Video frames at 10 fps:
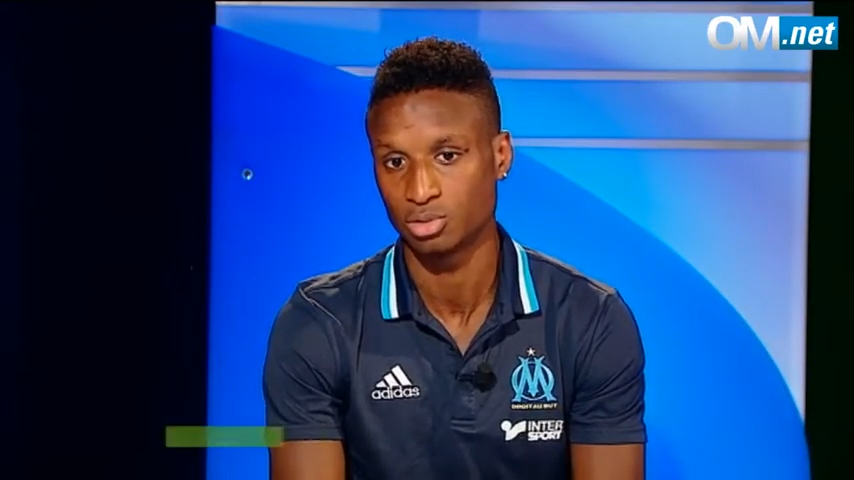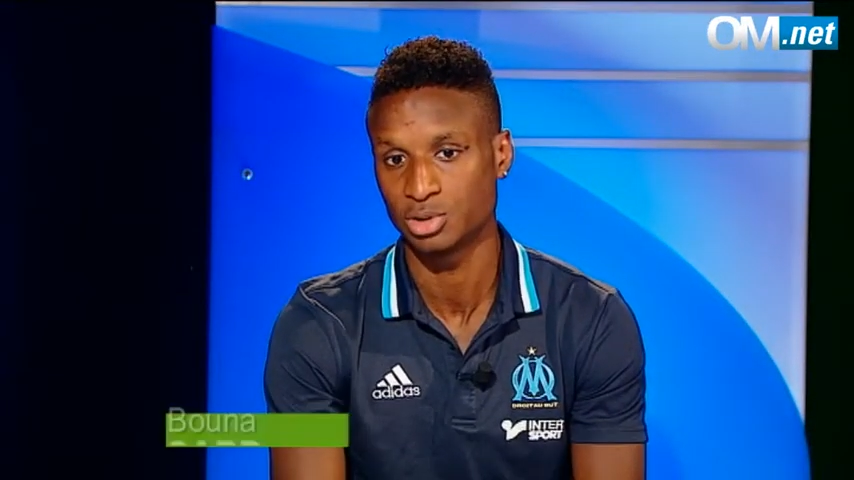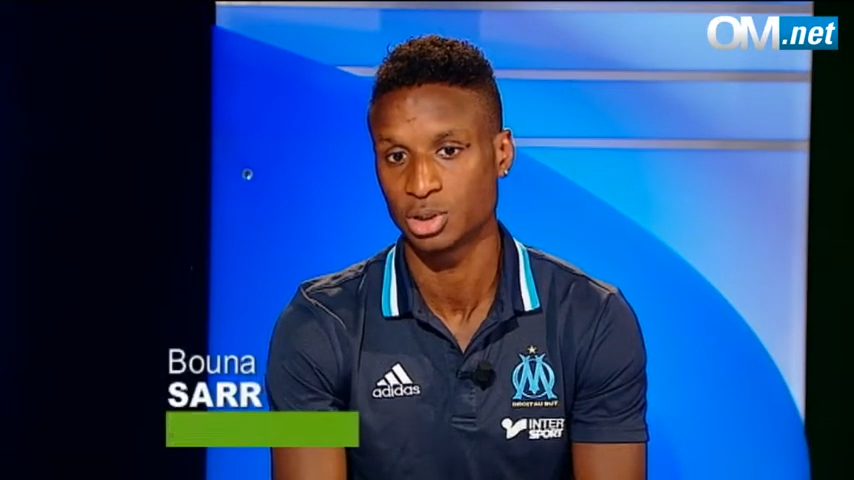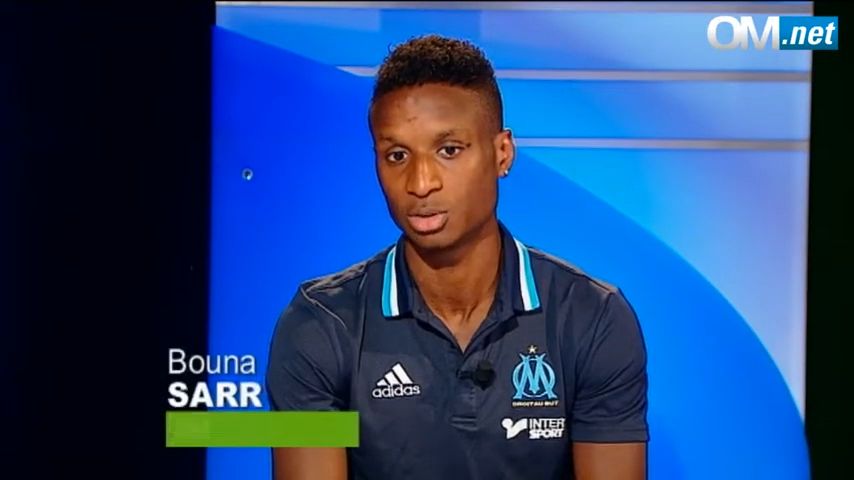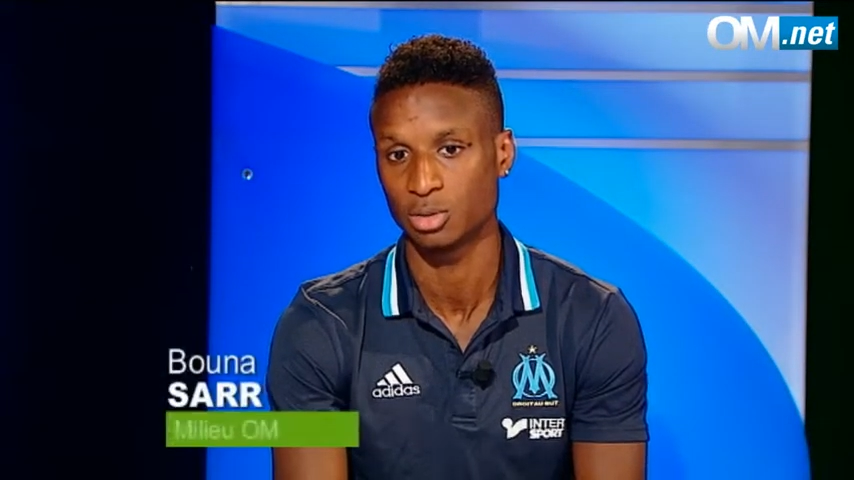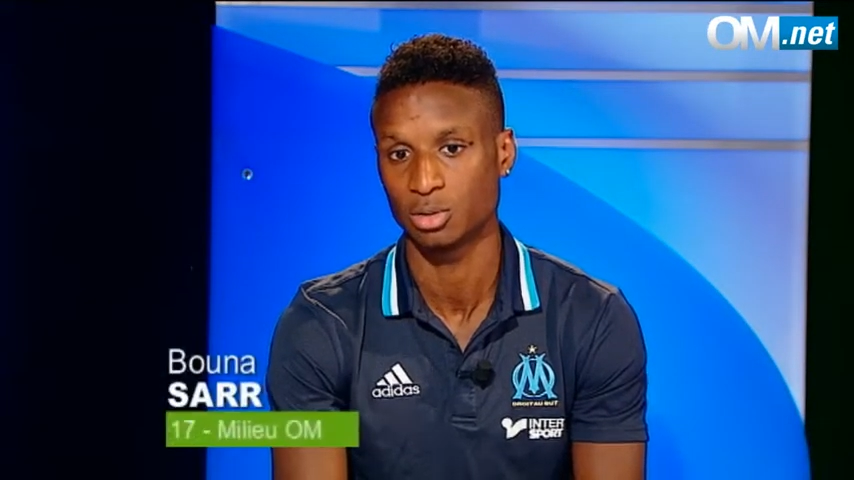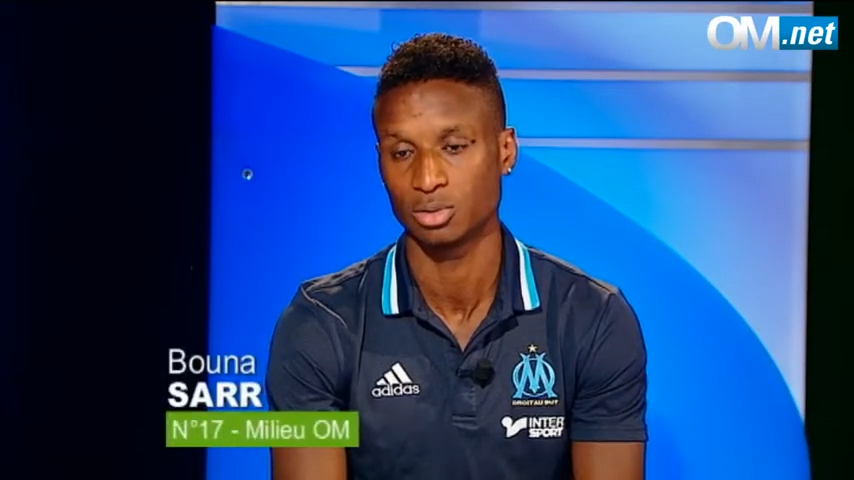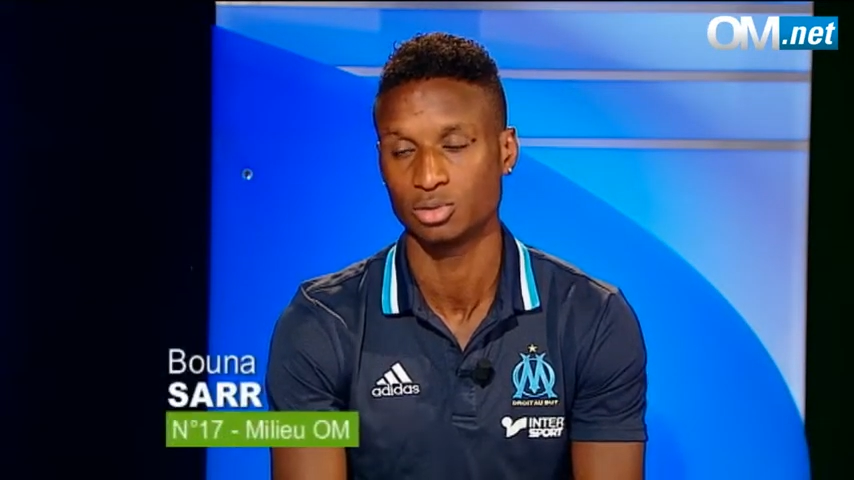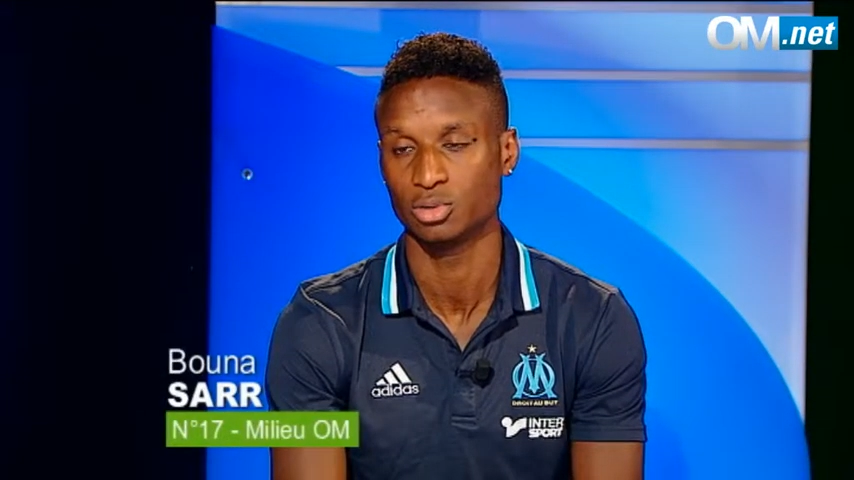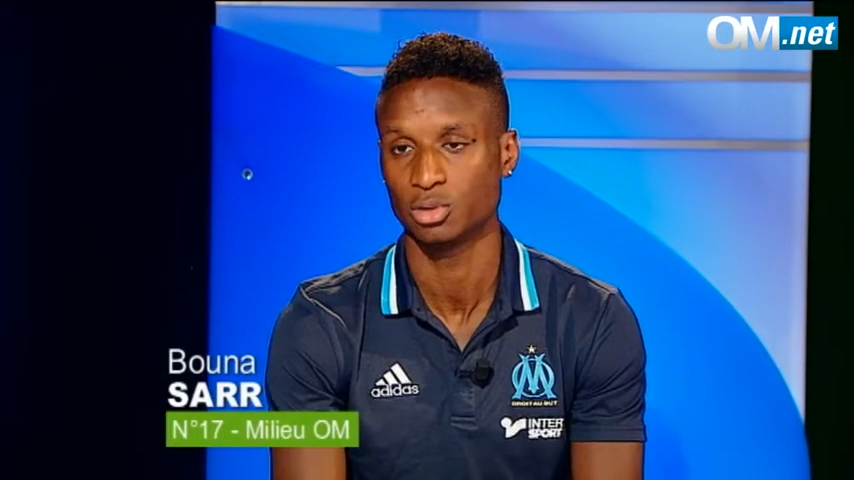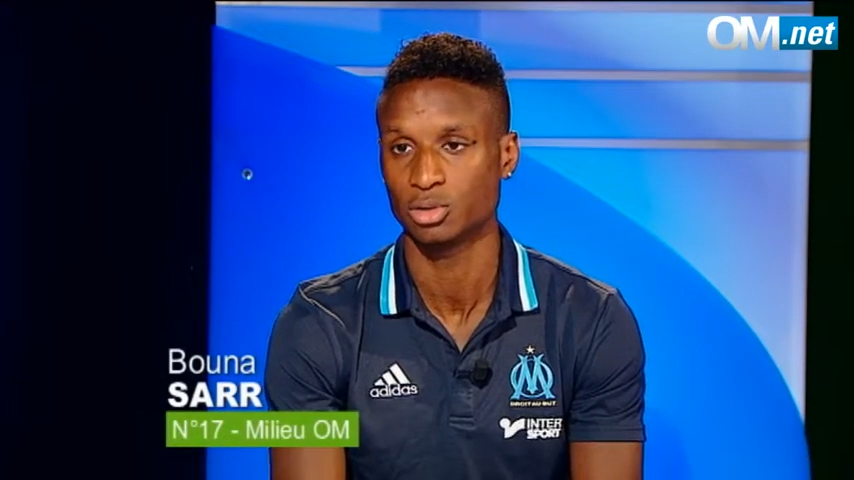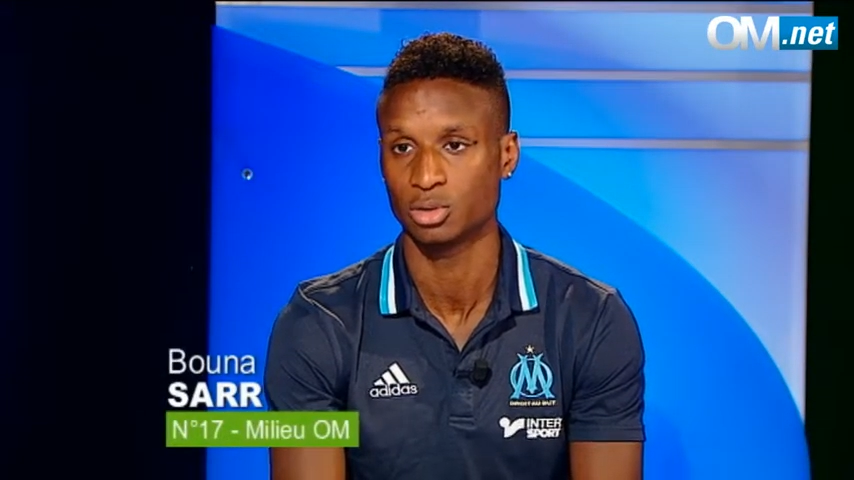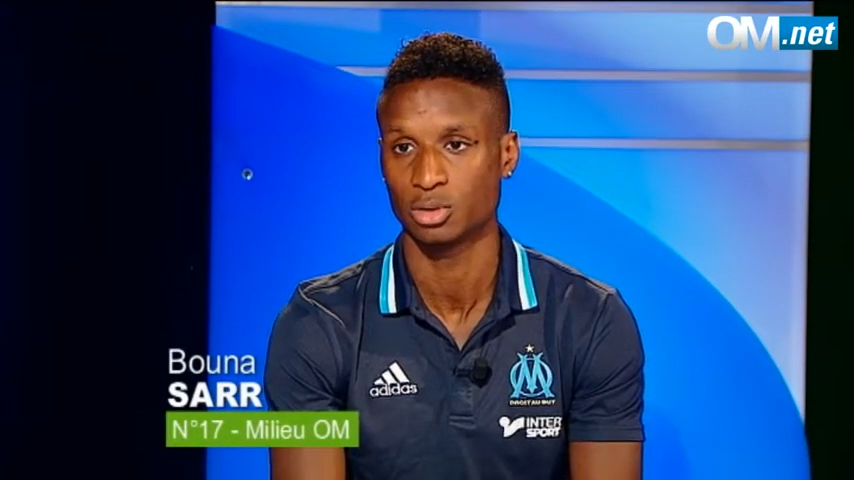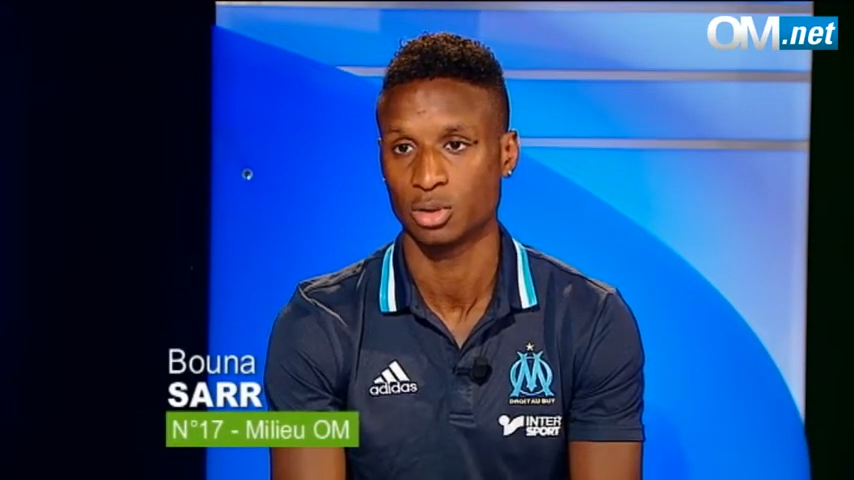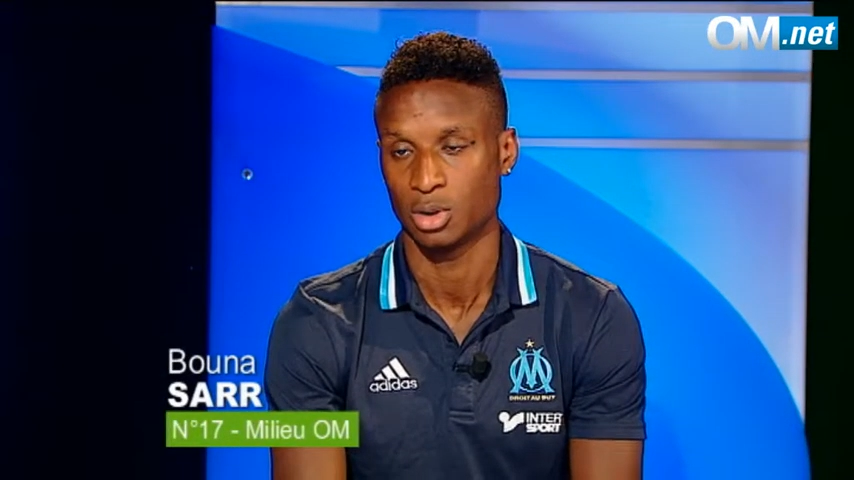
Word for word: soutien du coach,